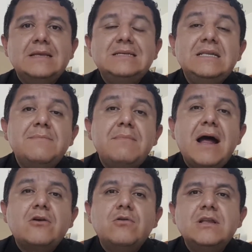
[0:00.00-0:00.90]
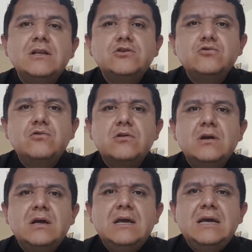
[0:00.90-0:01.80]
Sin embargo, en el sur
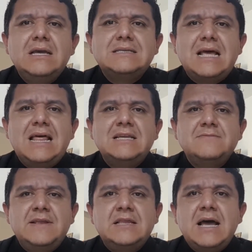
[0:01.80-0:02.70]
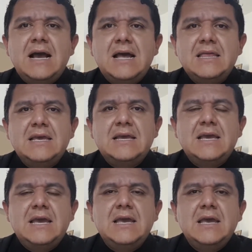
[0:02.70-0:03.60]
está la desventaja de
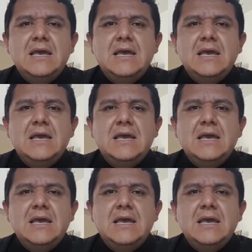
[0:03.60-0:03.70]
que